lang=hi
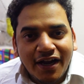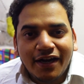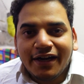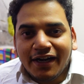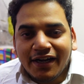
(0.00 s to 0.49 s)
नया
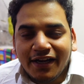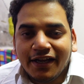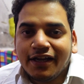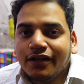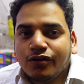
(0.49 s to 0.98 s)
टेंट
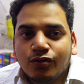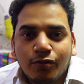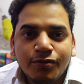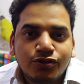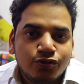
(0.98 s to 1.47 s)
लेने की तो
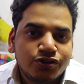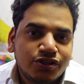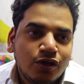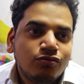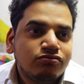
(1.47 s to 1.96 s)
अभी
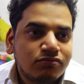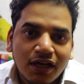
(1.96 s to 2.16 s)
सोचता हूँ